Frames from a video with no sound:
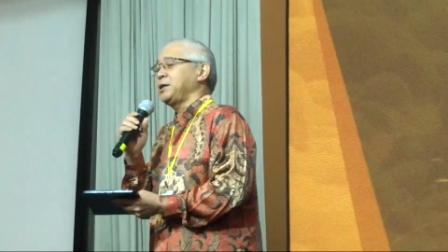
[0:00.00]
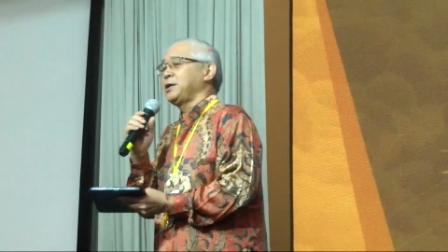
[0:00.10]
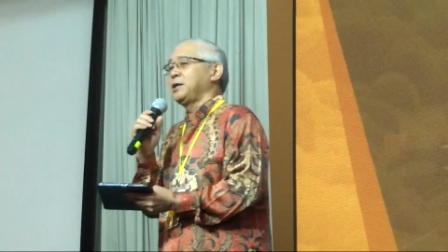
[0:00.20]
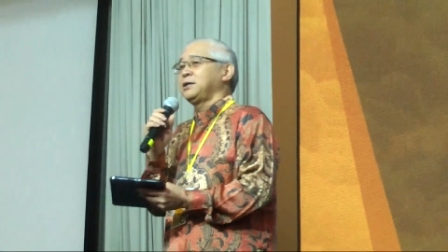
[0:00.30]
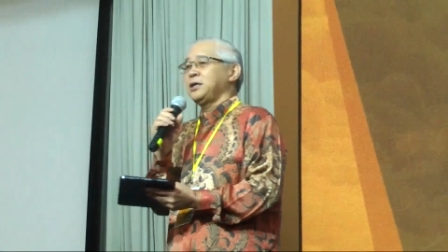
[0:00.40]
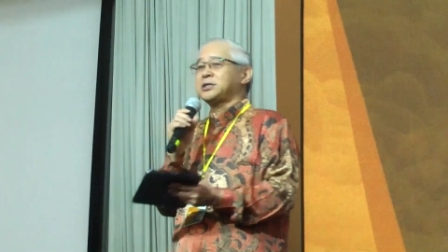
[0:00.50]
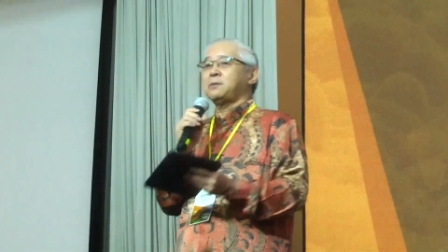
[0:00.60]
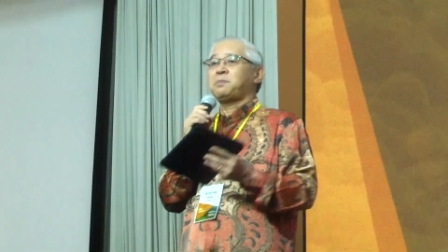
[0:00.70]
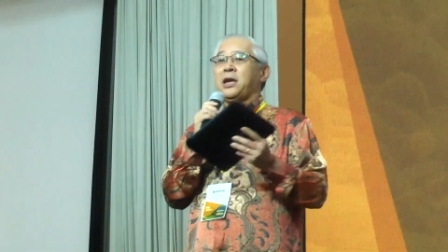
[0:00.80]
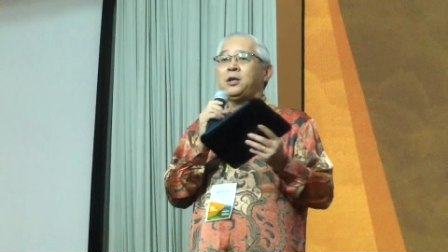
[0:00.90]
也在
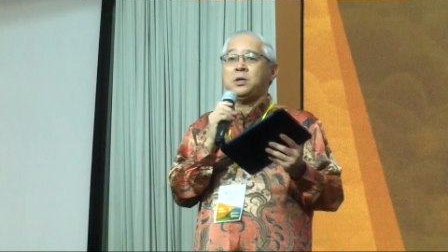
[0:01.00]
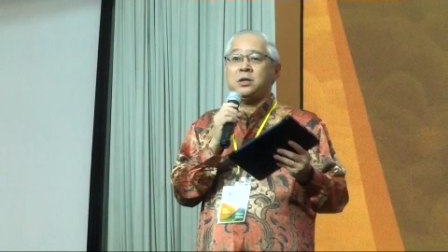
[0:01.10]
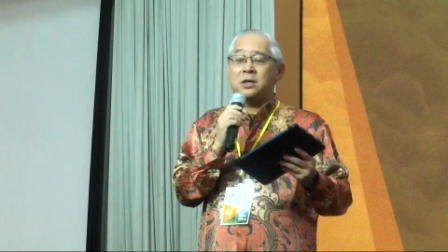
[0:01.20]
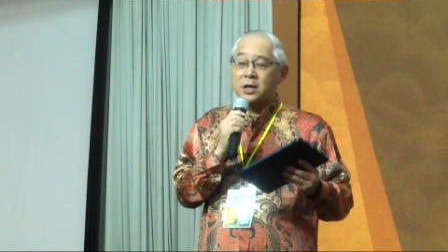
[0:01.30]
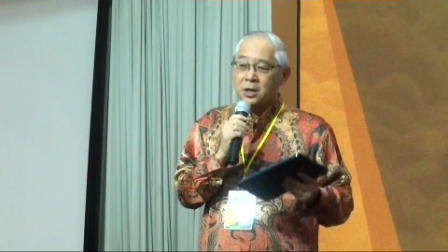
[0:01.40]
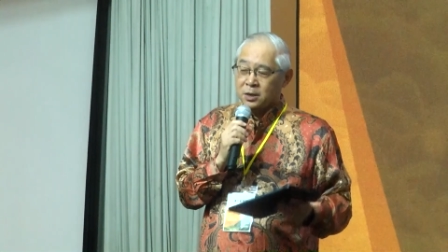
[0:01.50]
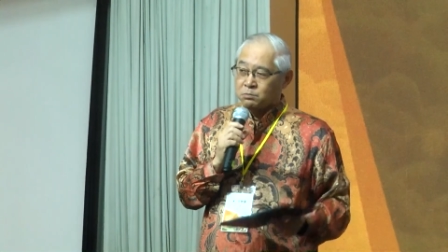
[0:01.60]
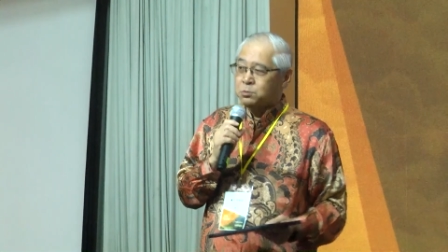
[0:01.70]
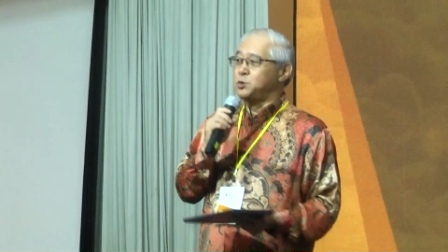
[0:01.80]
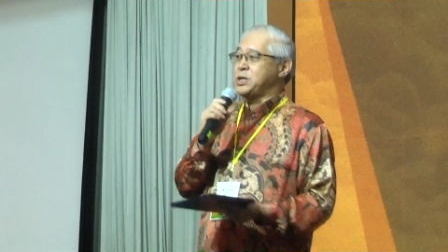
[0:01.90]
培育
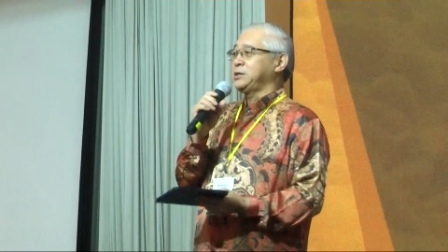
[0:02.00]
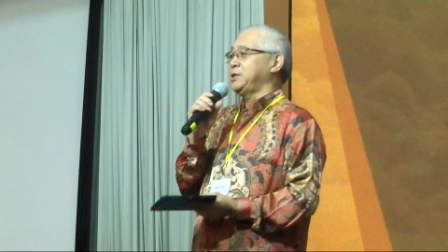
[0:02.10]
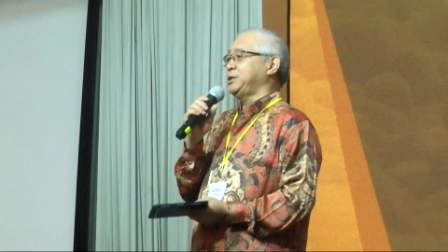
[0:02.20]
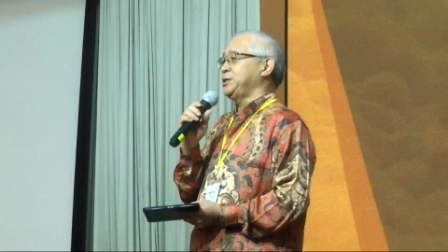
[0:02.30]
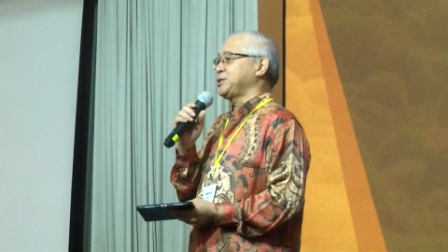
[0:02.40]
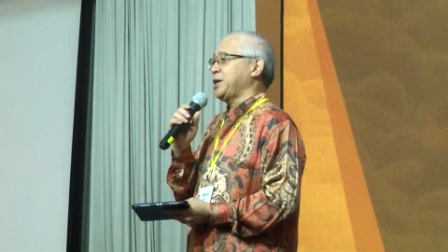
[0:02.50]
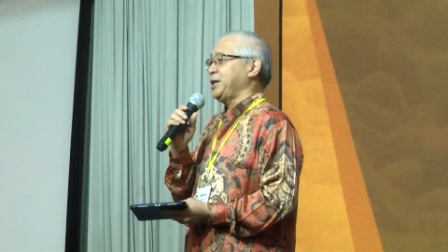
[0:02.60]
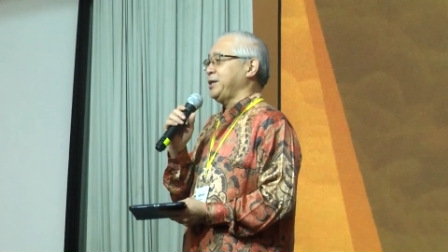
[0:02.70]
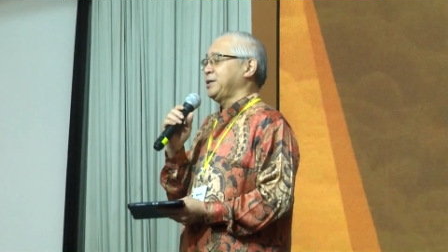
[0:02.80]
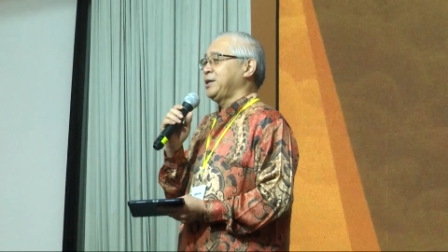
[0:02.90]
牧养的人才，
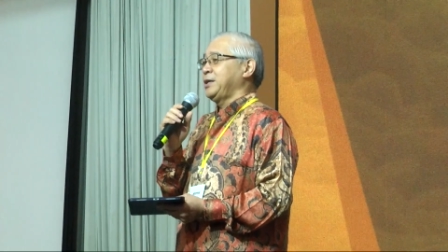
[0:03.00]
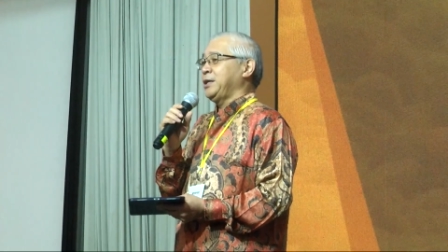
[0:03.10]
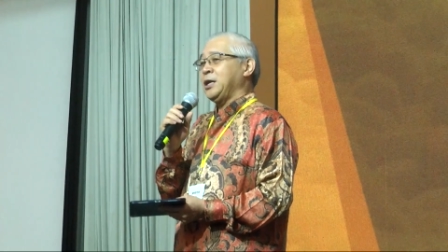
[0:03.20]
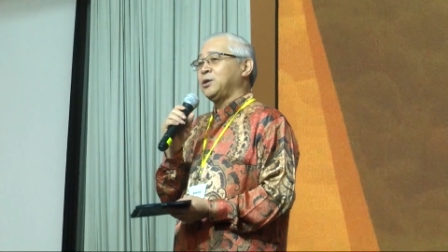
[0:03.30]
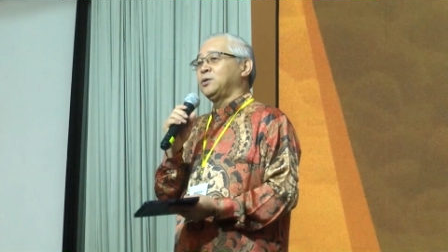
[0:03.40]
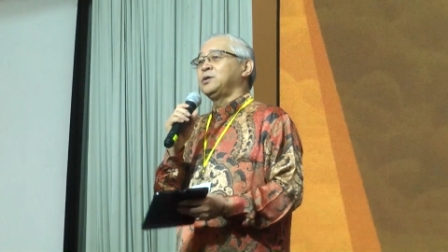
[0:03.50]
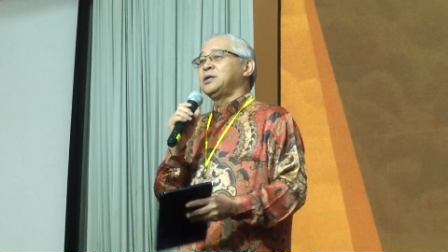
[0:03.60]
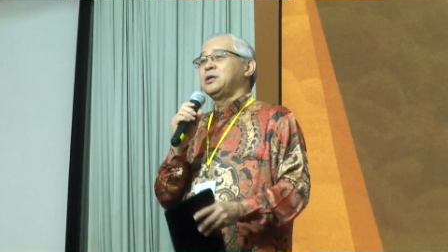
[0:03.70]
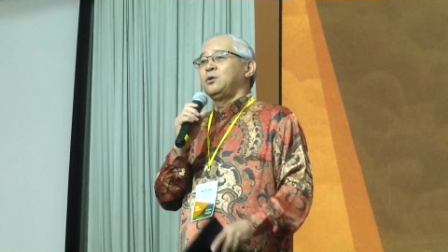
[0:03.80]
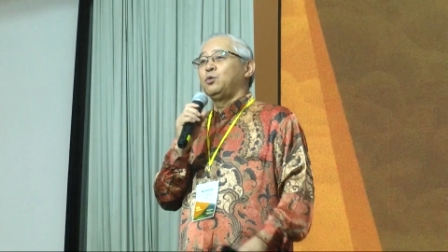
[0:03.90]
能够
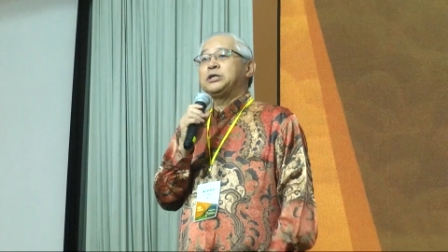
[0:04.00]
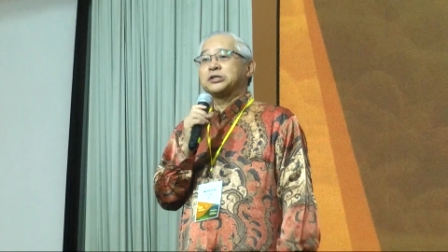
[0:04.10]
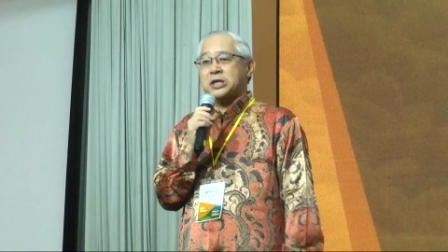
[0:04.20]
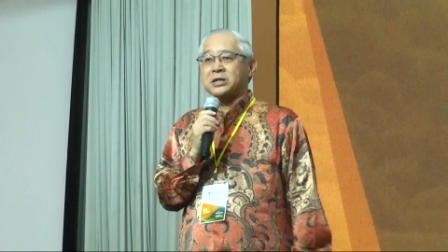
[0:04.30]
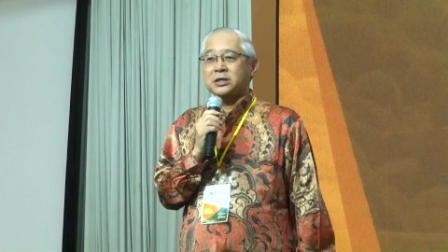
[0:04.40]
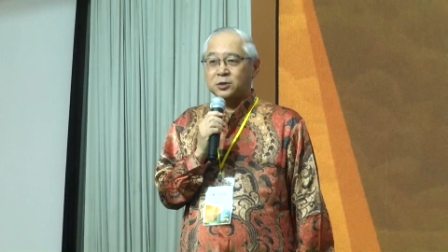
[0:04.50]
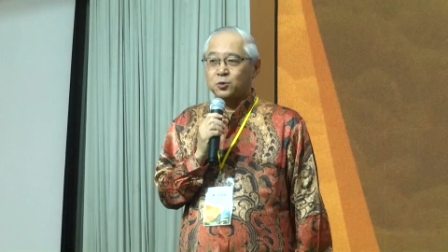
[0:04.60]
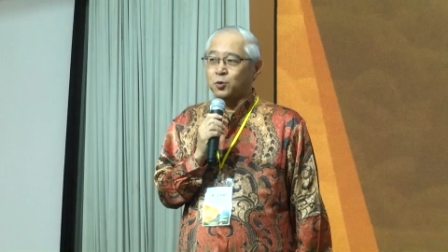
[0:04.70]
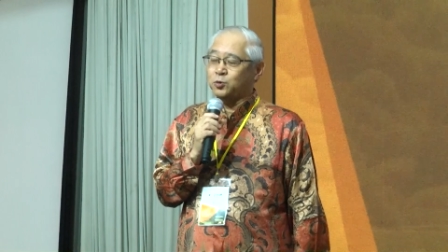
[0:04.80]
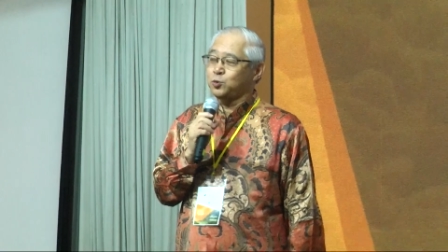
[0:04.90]
为上帝的
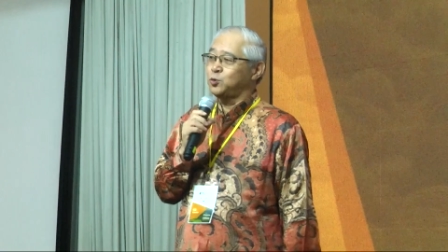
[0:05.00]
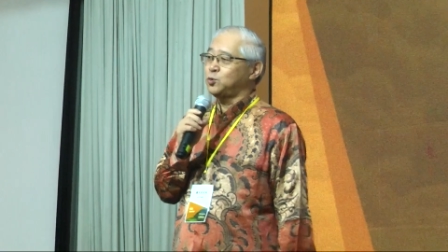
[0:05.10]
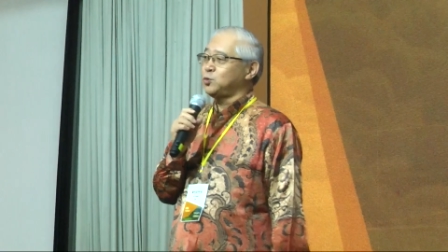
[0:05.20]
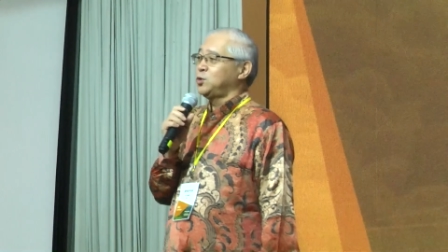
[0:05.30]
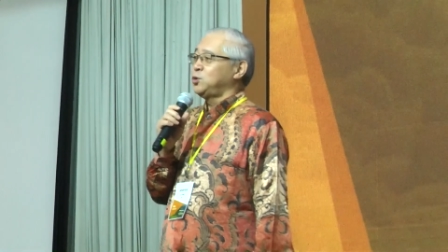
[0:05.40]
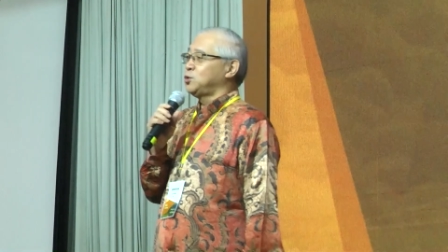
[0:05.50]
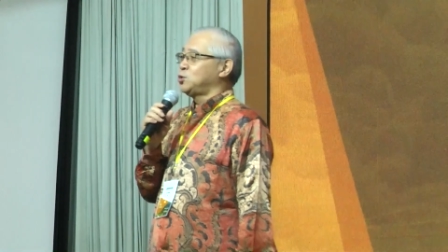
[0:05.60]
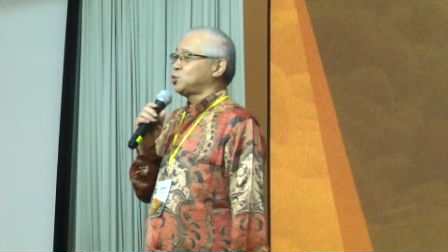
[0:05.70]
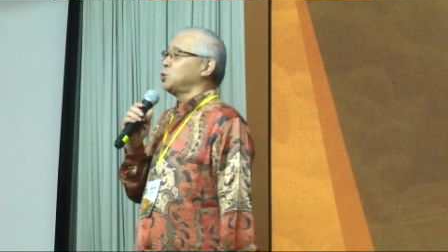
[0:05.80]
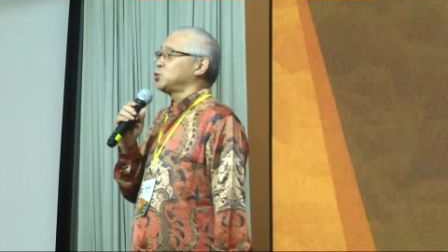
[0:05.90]
国度
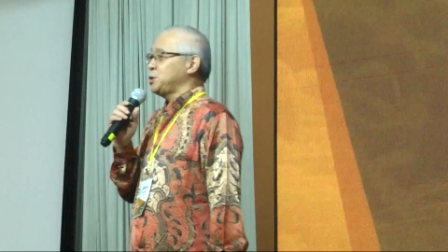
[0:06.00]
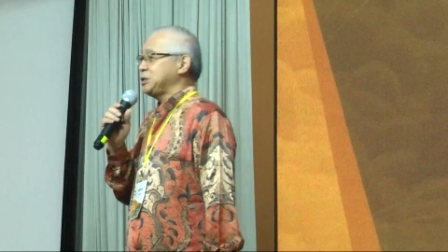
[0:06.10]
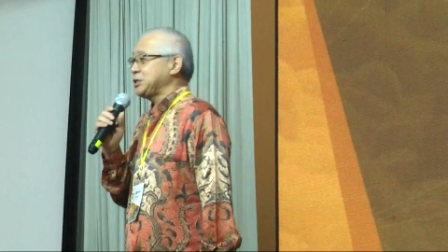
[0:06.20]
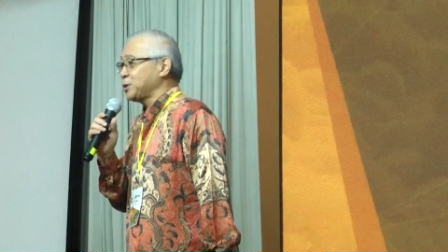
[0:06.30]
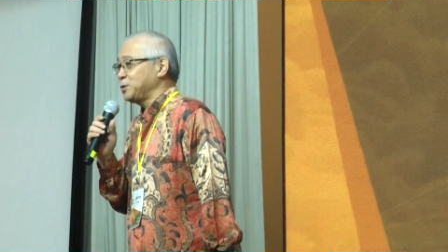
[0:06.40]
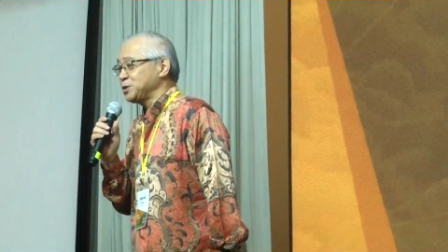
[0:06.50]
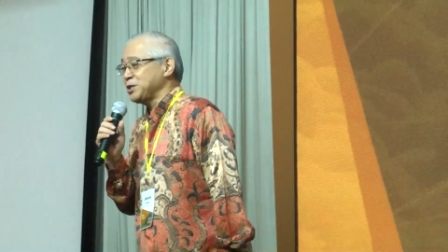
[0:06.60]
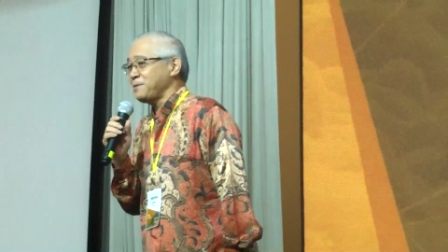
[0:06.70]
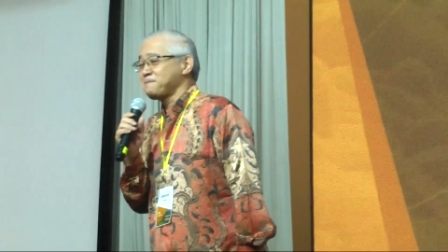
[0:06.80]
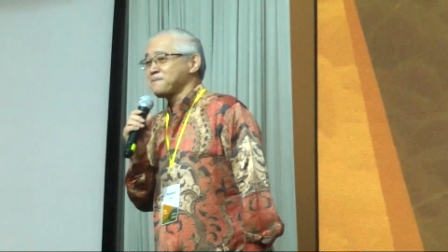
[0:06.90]
做出一些贡献，
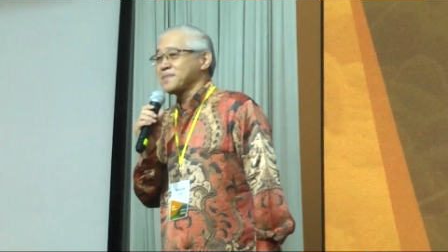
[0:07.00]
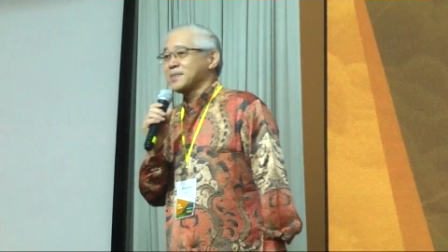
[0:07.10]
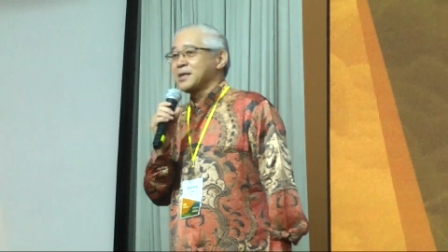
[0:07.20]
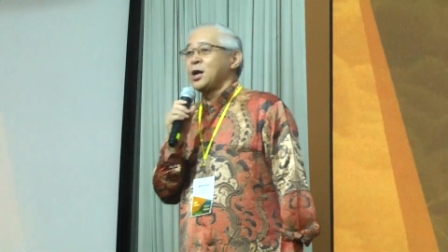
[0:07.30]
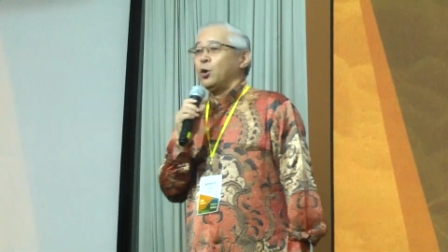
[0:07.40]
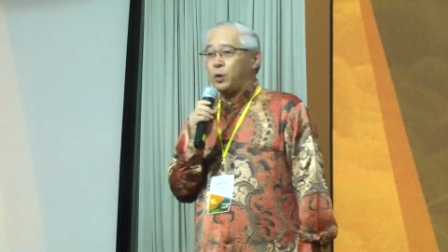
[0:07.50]
为